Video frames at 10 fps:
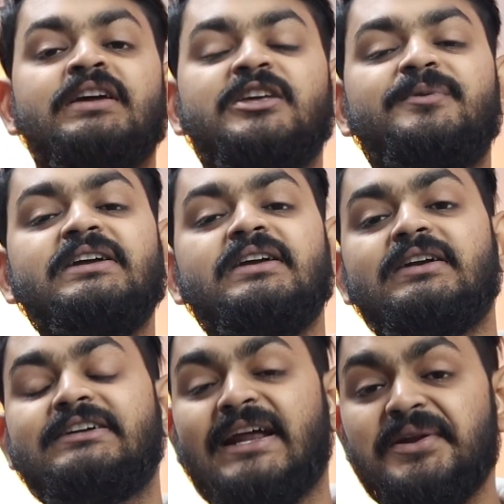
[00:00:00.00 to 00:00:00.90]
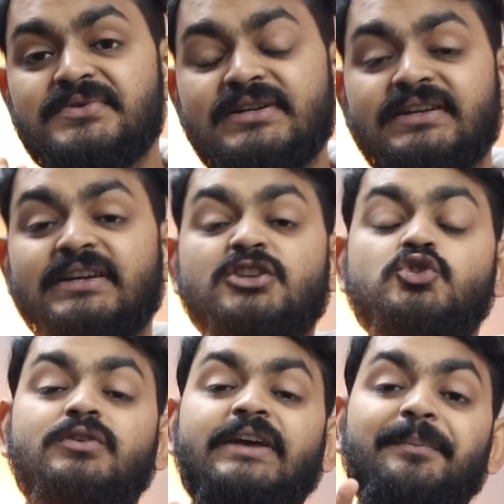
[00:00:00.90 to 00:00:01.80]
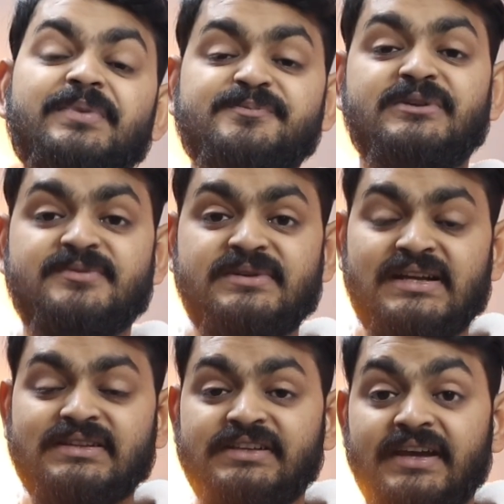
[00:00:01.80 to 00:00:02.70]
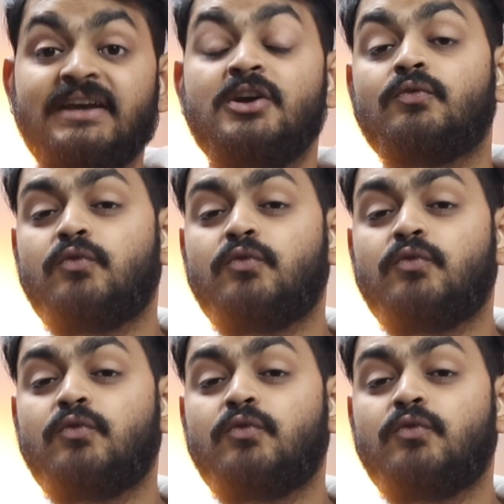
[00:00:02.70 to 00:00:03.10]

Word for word: कि भाई डेल सिटी के अंदर जो कैंपस प्लेसमेंट्स आती हैं